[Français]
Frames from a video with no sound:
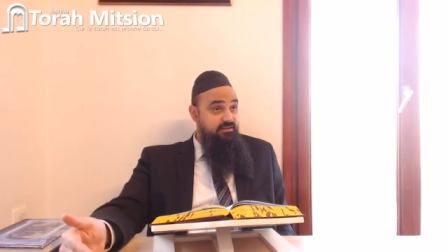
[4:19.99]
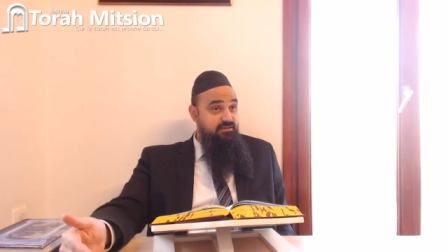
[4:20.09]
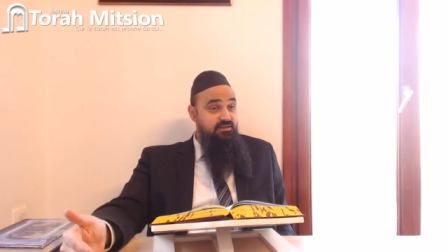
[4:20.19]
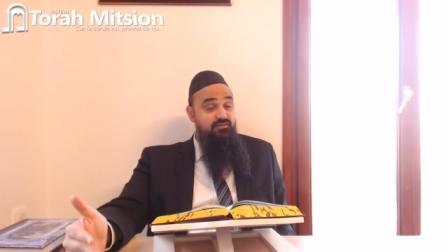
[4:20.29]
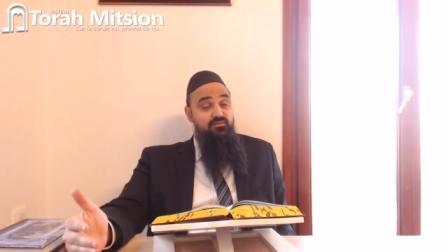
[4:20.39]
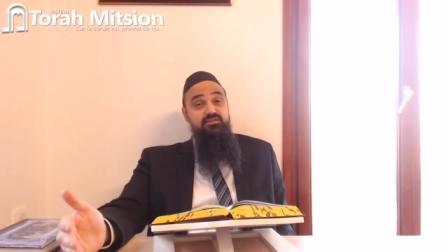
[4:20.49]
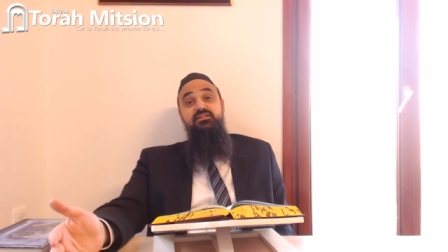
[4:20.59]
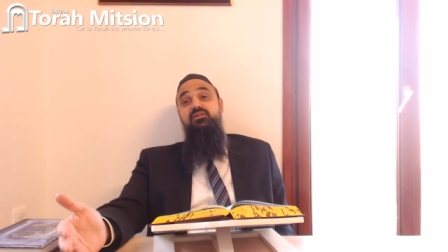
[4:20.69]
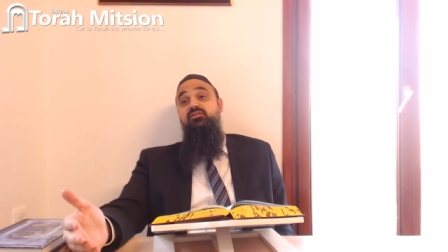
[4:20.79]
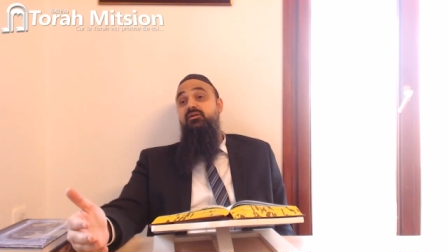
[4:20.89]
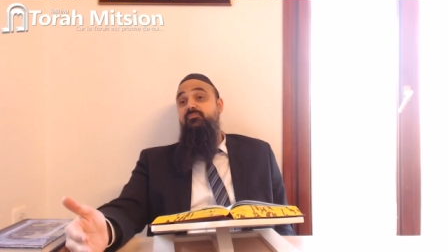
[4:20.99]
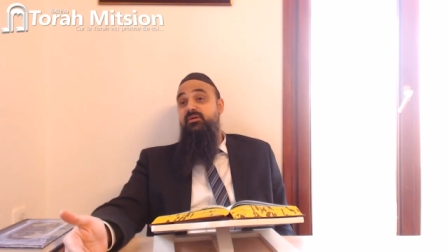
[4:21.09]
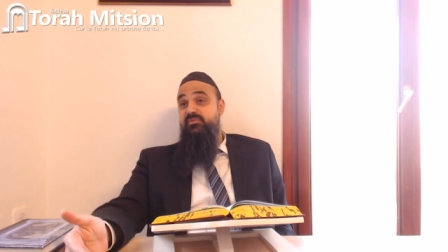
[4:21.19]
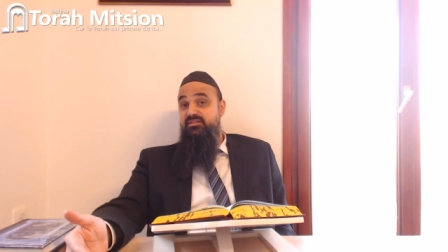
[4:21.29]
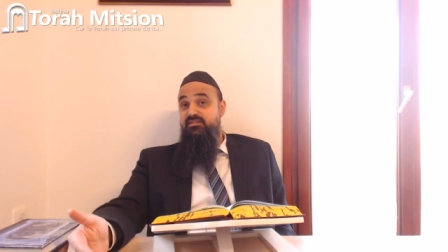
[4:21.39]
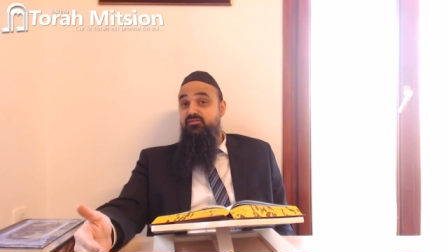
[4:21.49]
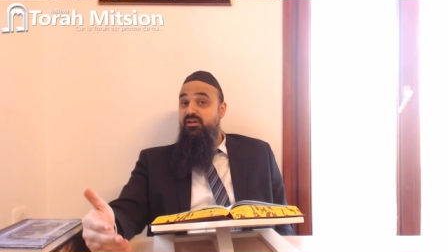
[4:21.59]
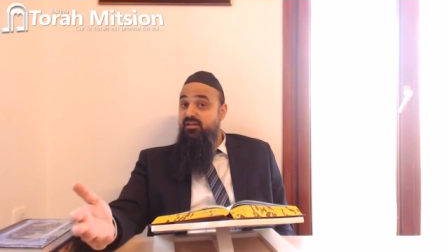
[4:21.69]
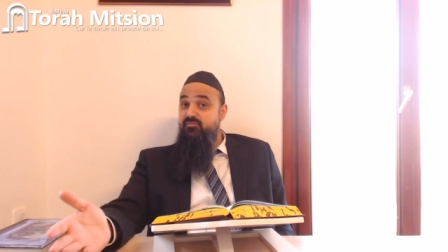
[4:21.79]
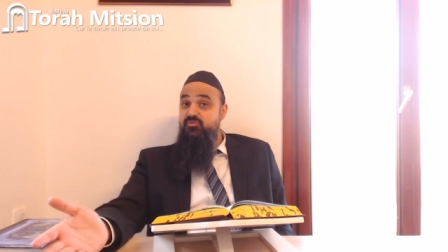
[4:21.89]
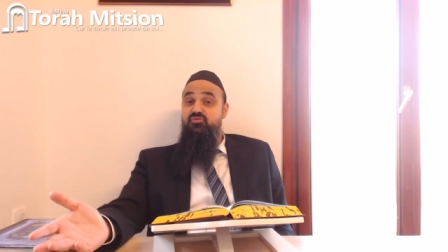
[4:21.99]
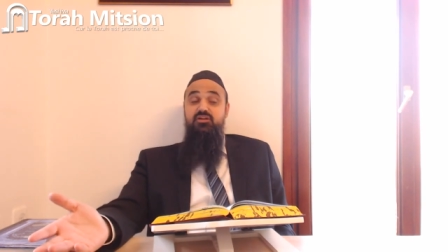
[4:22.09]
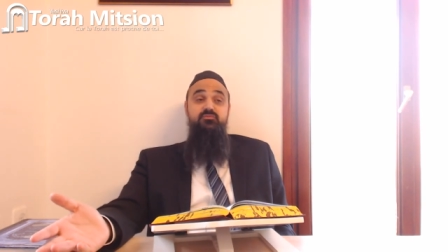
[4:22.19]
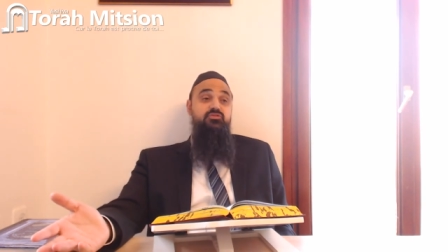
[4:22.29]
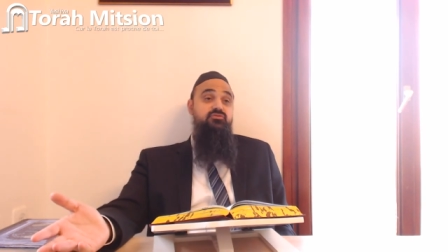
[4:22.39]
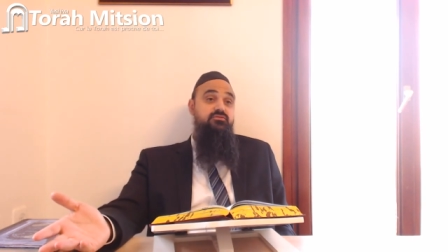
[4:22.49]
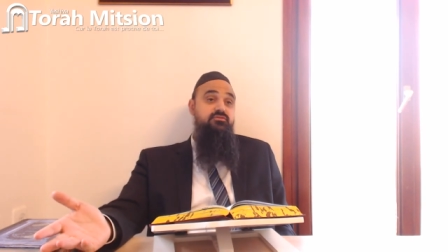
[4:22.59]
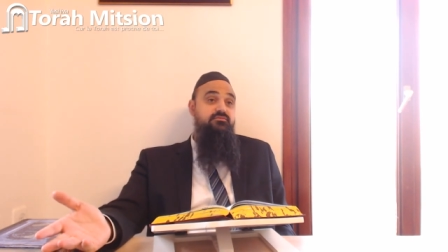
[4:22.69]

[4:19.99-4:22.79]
Ah, on a dit qu'il y a le Rambam qui tient que en bishul bishul.